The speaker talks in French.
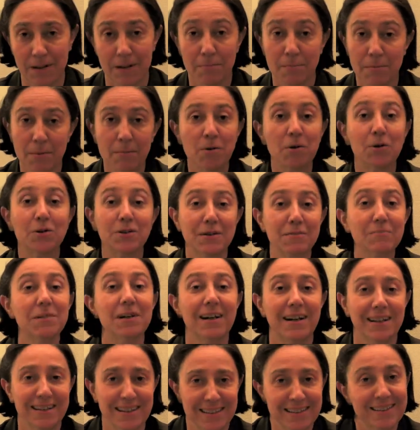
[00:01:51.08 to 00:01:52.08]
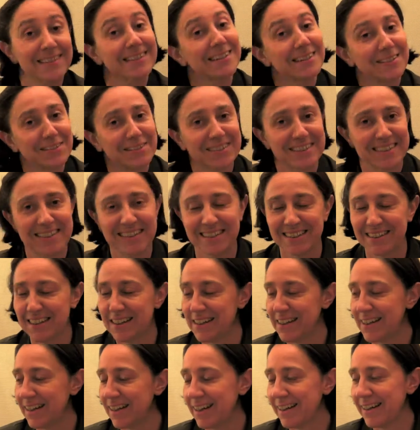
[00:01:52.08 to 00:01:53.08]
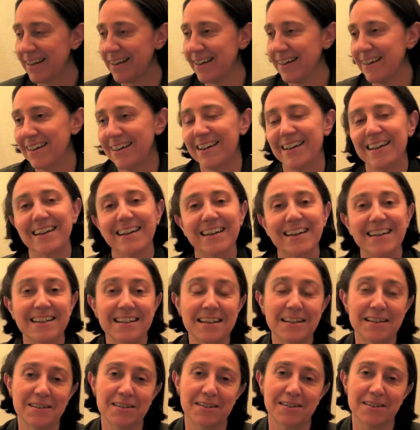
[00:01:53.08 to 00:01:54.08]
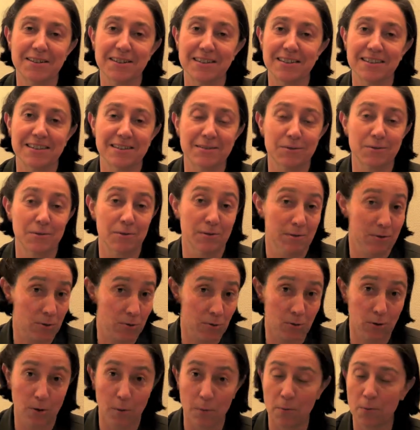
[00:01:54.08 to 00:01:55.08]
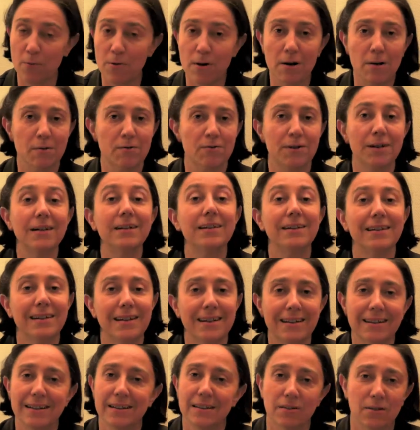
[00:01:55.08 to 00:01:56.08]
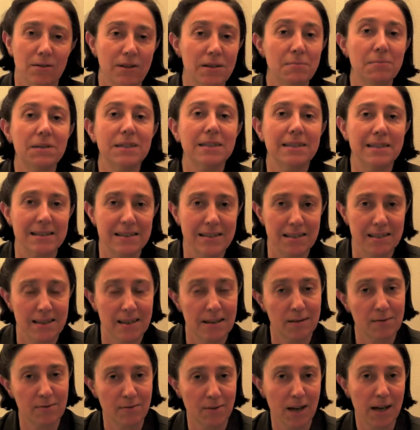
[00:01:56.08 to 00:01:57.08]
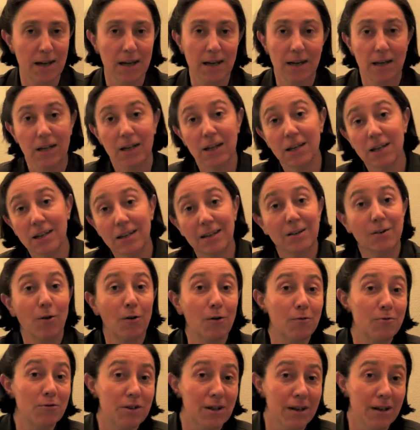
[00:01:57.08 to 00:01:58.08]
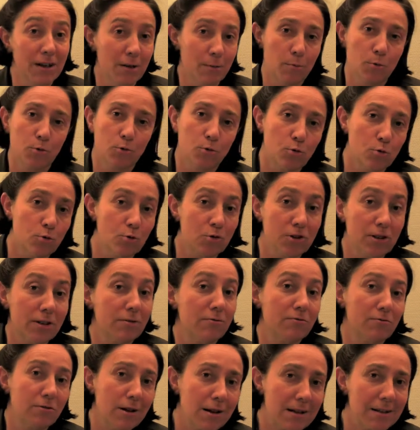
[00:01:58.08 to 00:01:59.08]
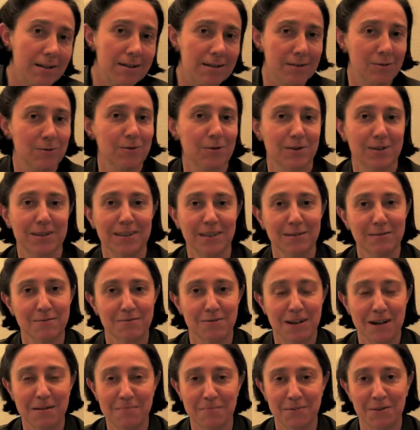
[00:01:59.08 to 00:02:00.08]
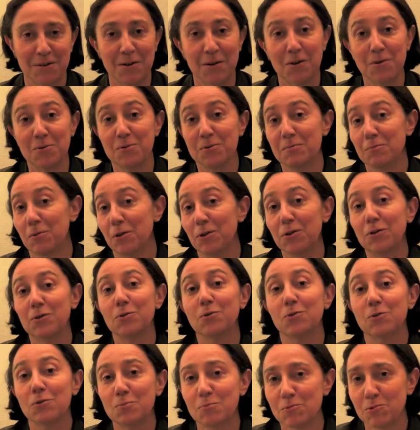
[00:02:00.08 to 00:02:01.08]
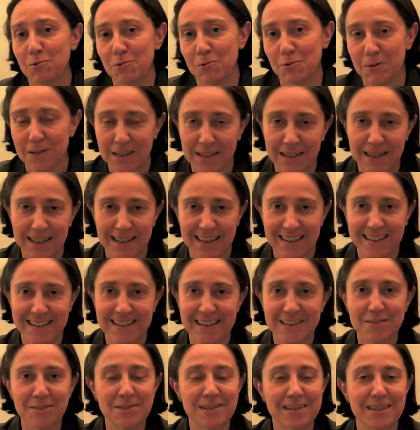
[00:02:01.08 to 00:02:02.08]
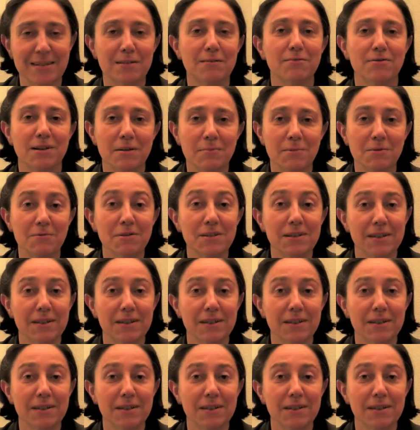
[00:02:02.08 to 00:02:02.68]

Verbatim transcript: pas morte, hein, mais elle l'a quitté elle aussi, euh, et son emploi, enfin, il est limite SDF, et il revient un peu culotté voir son ancienne femme en lui demandant du boulot. Et cette ancienne femme, en fait,